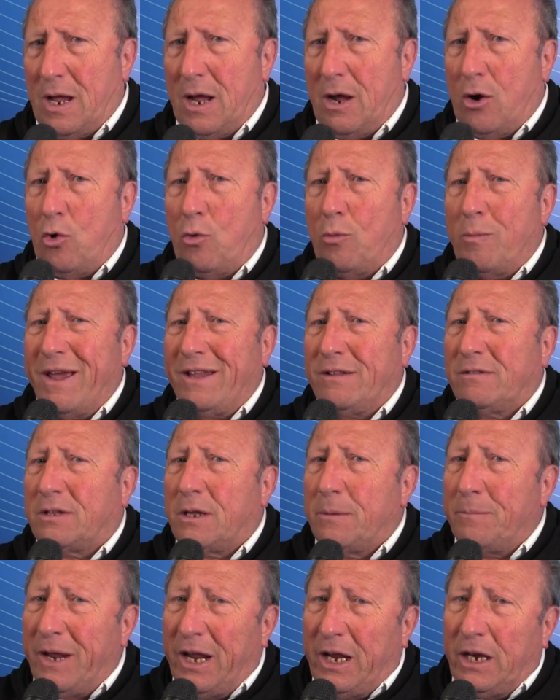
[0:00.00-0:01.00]

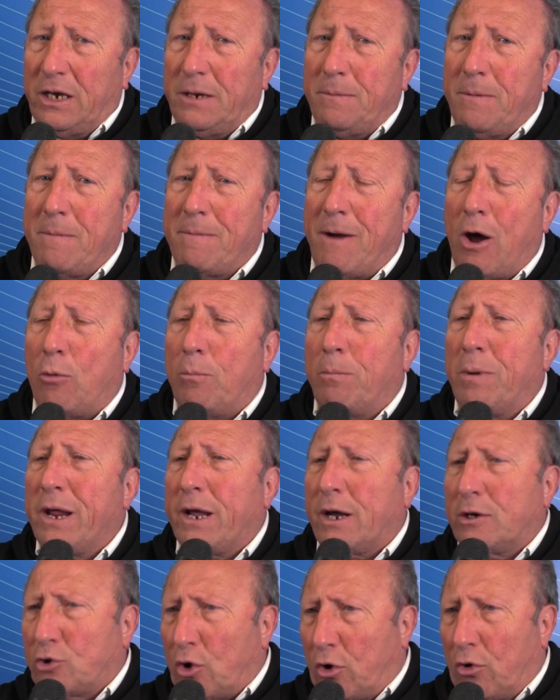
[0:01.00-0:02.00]
Aumenti minimi ma
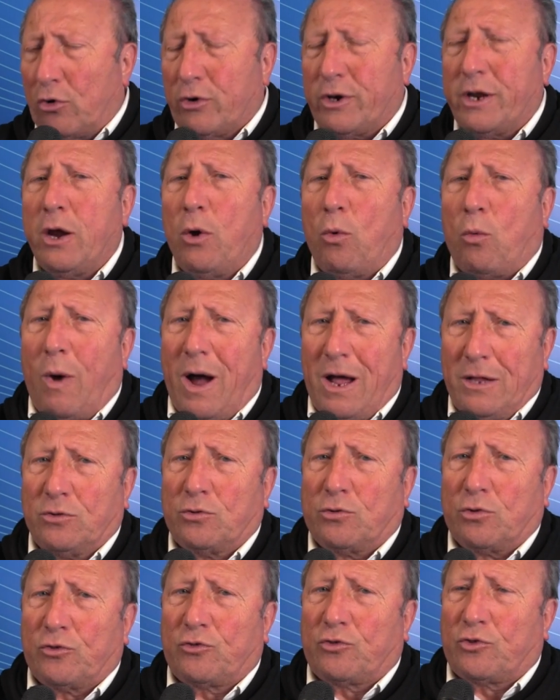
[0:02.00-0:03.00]
obbligatori, in
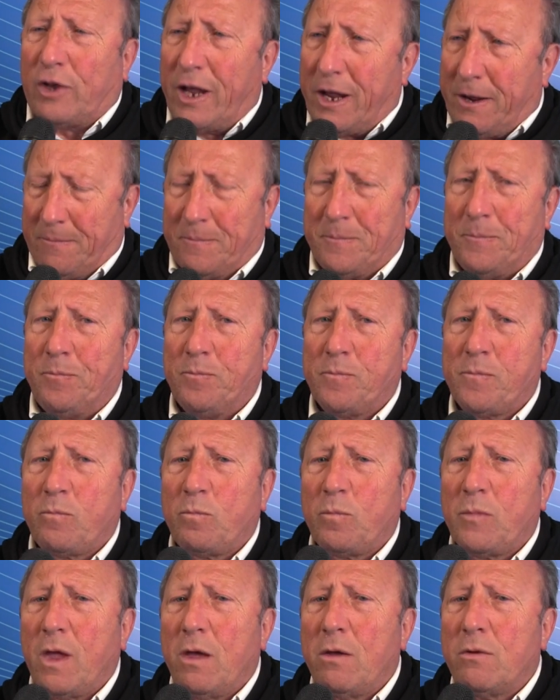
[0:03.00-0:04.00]
quanto se
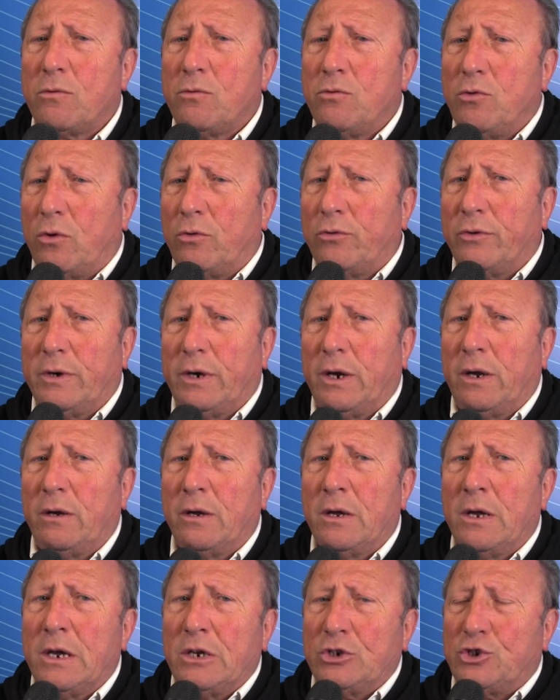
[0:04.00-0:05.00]
non
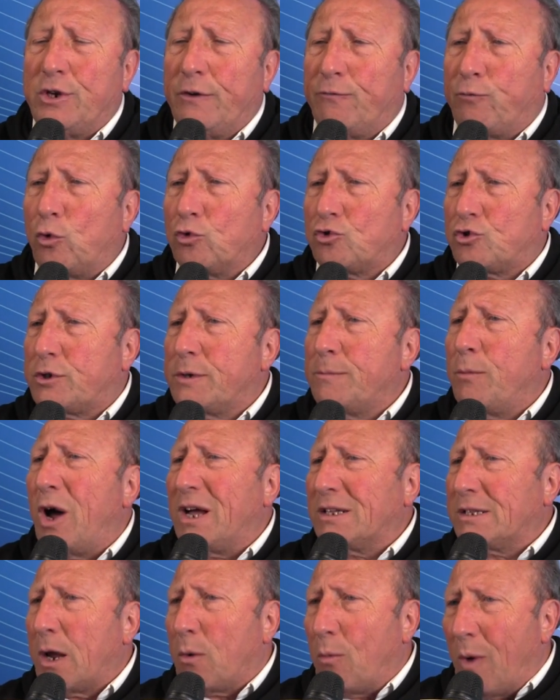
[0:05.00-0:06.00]
ci fossimo
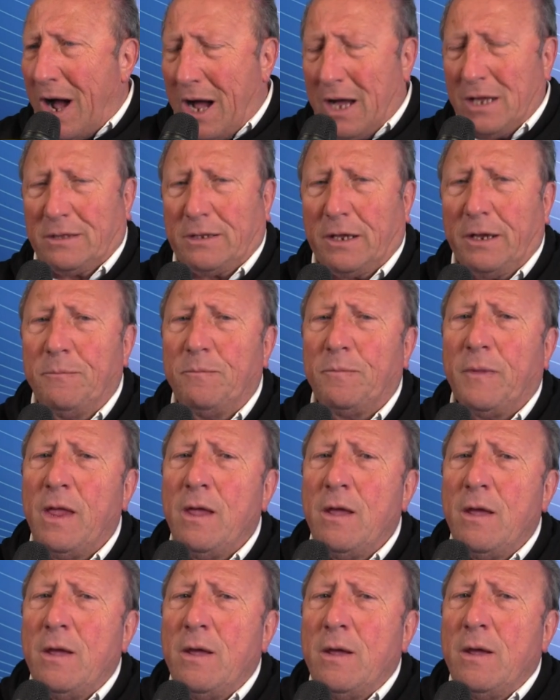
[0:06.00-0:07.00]
adeguati
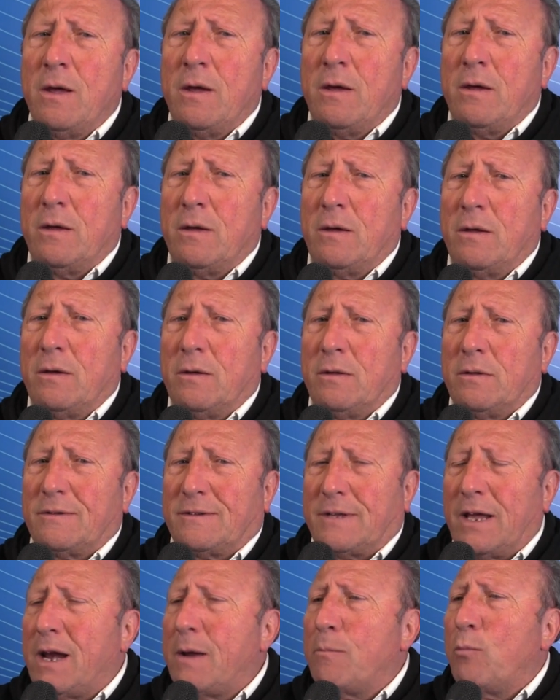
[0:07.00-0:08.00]

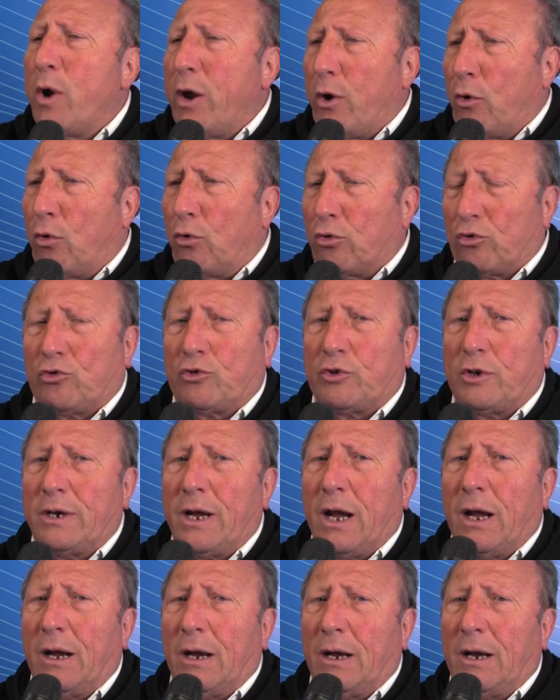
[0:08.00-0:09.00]
saremmo incorsi
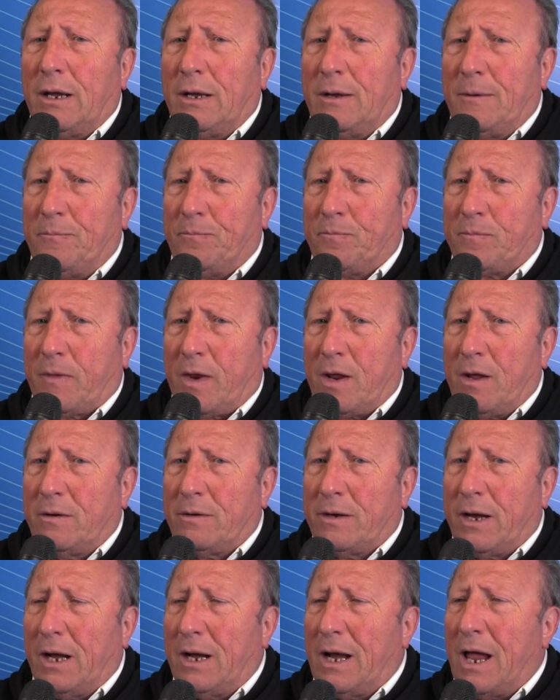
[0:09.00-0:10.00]
nel,
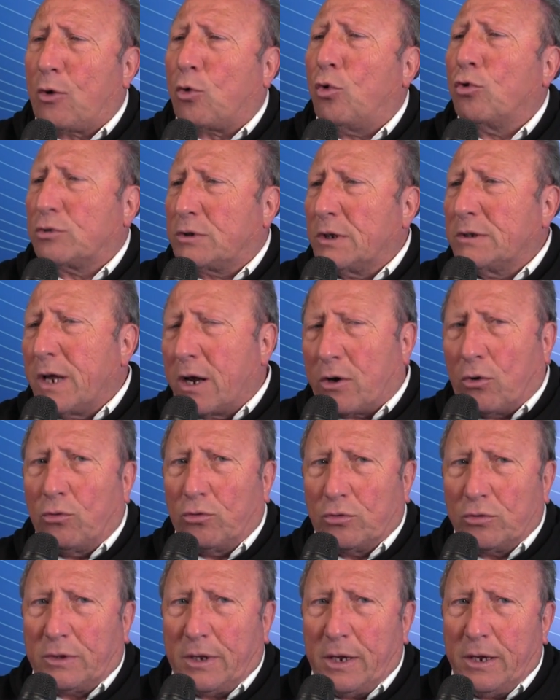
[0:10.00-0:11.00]
nella Corte dei
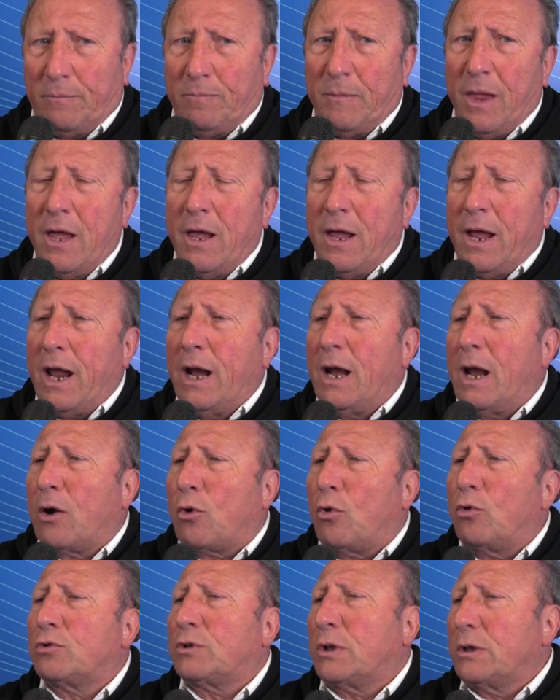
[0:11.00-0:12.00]
Conti e la
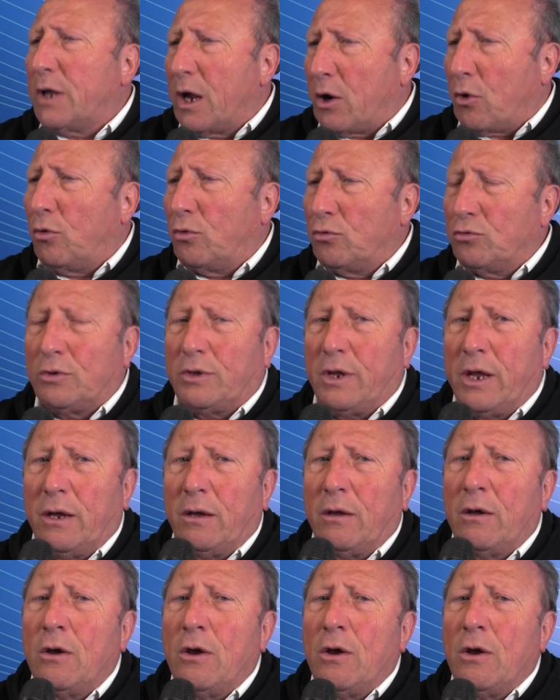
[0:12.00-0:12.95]
Corte dei Conti